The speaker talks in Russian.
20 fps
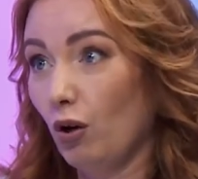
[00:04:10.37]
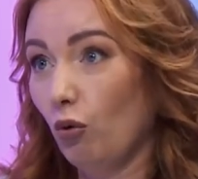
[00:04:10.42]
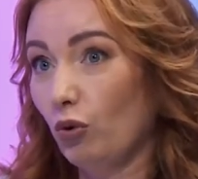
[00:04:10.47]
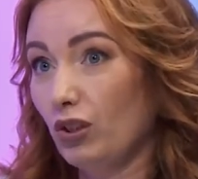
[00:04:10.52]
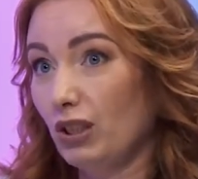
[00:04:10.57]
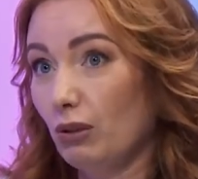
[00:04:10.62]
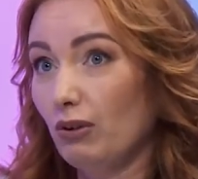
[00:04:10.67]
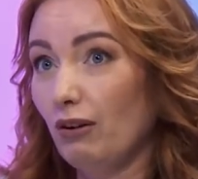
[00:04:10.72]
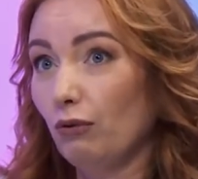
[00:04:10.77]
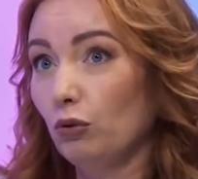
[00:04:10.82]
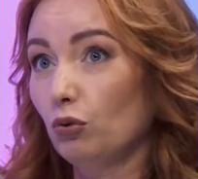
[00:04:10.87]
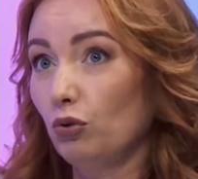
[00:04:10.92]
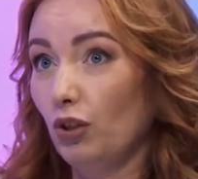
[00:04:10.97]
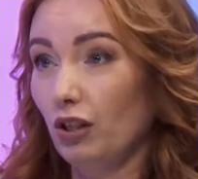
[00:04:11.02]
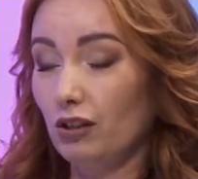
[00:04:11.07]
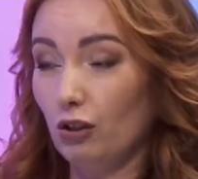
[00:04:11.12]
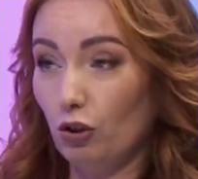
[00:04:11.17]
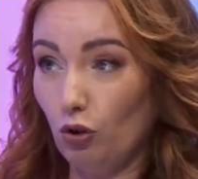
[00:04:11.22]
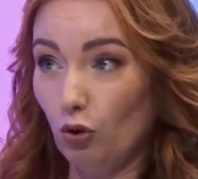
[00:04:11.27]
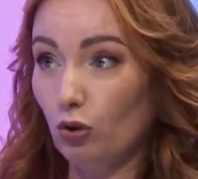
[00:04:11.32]
У тебя внутри
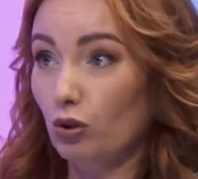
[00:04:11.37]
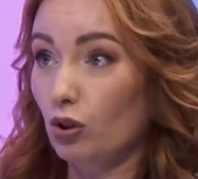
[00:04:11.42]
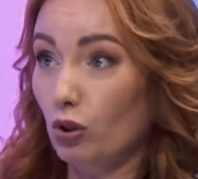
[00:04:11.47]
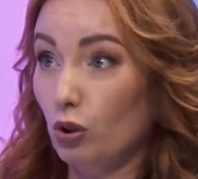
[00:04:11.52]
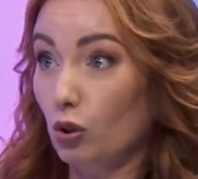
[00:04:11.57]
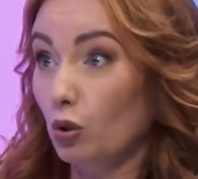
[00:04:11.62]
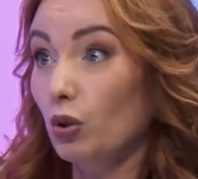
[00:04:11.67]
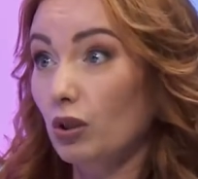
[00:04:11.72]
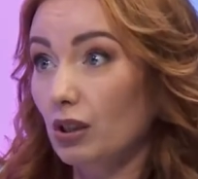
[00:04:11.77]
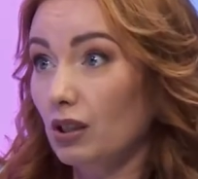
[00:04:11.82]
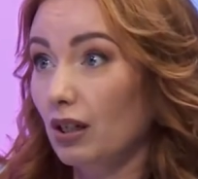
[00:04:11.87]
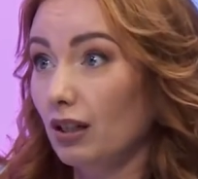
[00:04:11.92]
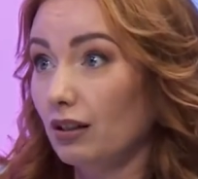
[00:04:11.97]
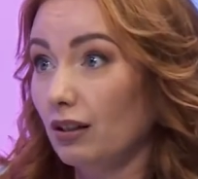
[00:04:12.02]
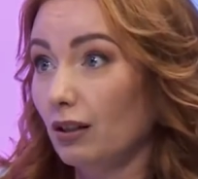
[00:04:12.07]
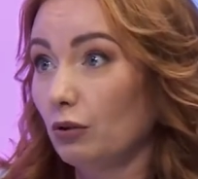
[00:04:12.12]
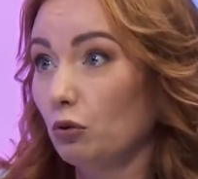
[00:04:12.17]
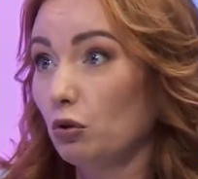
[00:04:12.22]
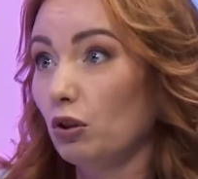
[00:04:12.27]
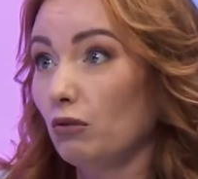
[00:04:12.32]
зажгется солнце, от
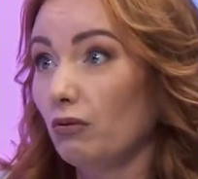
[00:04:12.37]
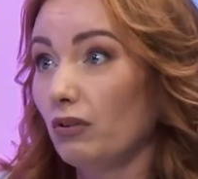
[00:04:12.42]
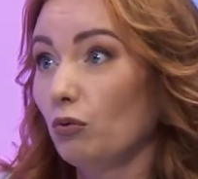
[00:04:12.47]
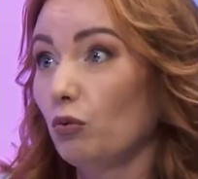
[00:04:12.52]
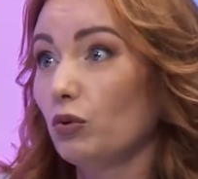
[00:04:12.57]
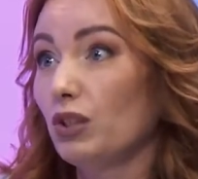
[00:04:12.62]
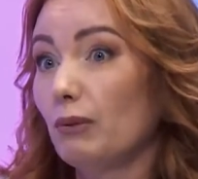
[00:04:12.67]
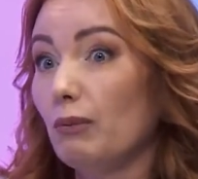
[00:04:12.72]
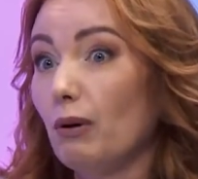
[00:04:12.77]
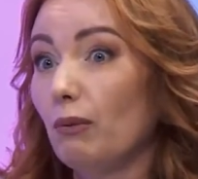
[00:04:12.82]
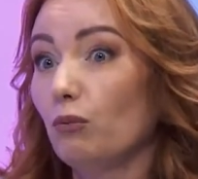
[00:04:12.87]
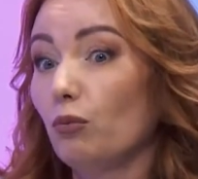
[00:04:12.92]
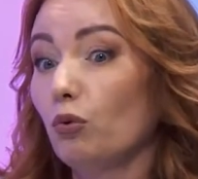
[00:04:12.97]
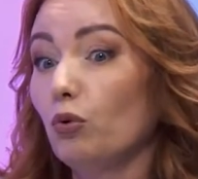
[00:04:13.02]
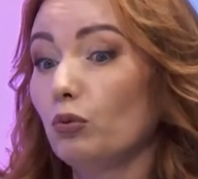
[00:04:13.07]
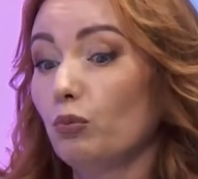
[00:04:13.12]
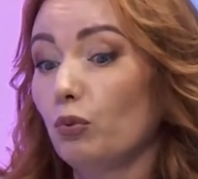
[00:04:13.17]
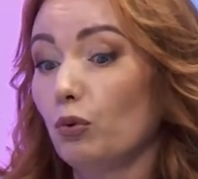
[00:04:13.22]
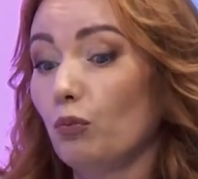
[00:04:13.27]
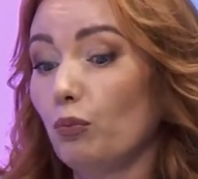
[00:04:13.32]
которого у тебя
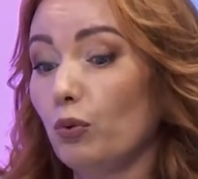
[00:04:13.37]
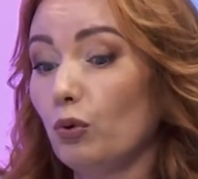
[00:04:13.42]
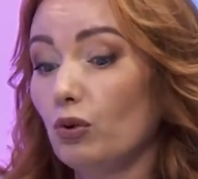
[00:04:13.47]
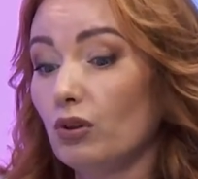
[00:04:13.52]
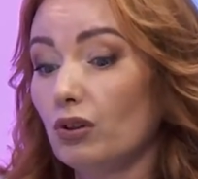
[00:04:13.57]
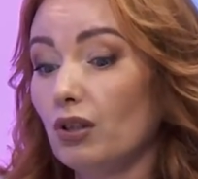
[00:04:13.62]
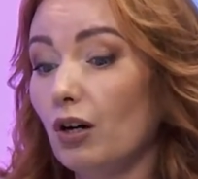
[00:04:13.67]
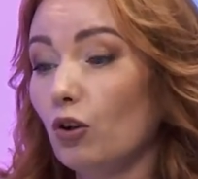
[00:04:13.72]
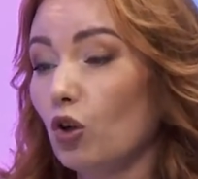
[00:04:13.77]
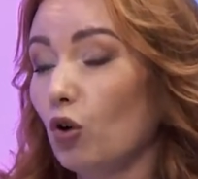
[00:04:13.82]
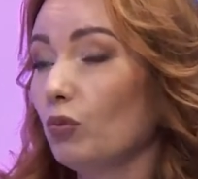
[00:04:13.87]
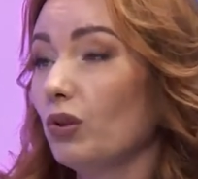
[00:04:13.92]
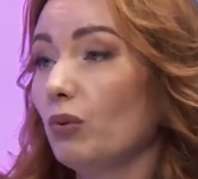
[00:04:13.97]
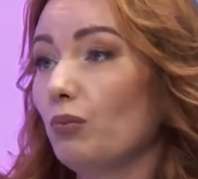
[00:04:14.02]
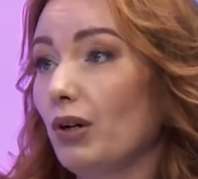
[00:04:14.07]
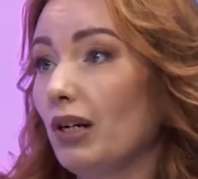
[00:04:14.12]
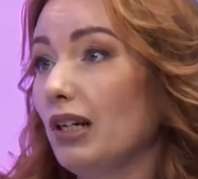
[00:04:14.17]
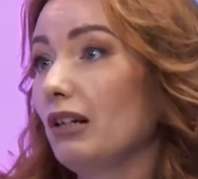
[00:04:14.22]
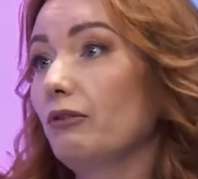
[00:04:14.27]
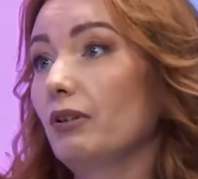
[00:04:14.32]
будет просто огромный
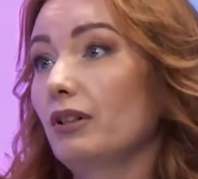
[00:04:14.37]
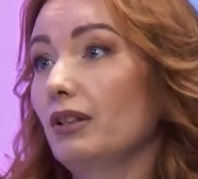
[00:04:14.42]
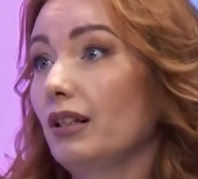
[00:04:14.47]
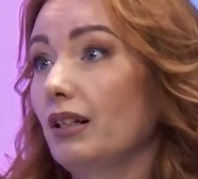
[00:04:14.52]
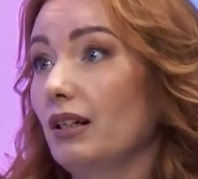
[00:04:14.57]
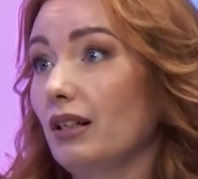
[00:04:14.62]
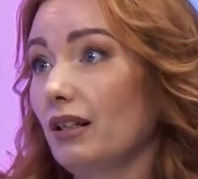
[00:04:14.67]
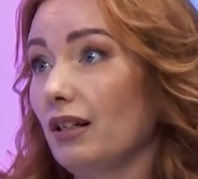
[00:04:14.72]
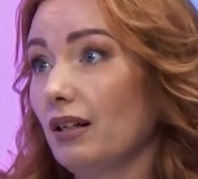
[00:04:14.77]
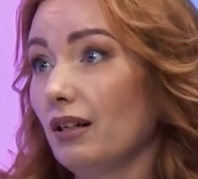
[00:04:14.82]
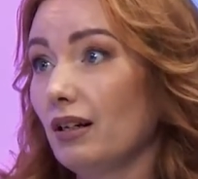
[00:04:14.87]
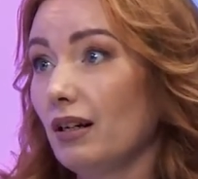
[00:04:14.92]
прилив энергии.